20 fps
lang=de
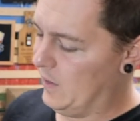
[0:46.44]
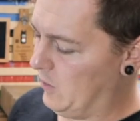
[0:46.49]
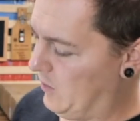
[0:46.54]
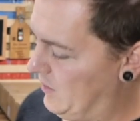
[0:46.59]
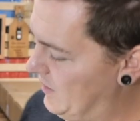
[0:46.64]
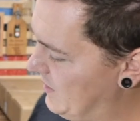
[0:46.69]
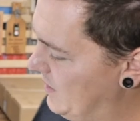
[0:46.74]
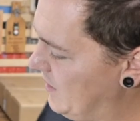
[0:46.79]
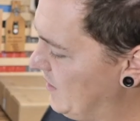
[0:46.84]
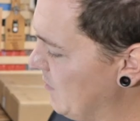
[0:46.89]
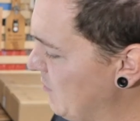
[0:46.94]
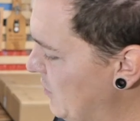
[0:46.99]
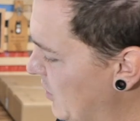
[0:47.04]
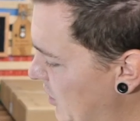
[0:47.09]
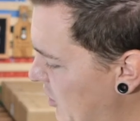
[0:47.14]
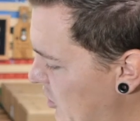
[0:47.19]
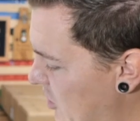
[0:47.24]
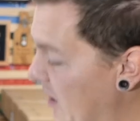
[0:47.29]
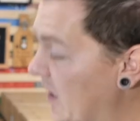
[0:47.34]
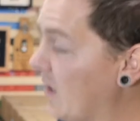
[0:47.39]
Das ist immer
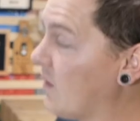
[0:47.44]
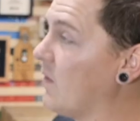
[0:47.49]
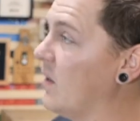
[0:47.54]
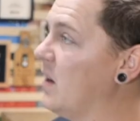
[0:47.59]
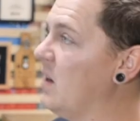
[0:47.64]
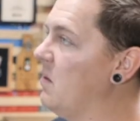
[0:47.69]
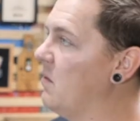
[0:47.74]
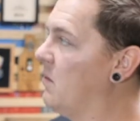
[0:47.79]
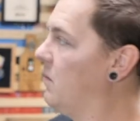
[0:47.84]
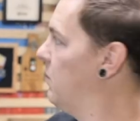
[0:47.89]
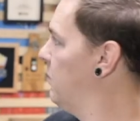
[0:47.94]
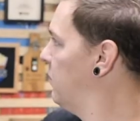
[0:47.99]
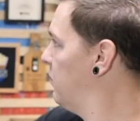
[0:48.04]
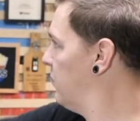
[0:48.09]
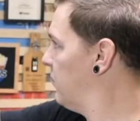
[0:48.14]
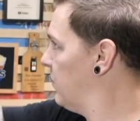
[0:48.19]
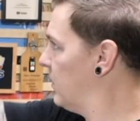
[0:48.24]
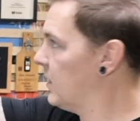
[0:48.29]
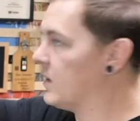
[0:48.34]
nicht schlecht, weil ich äh,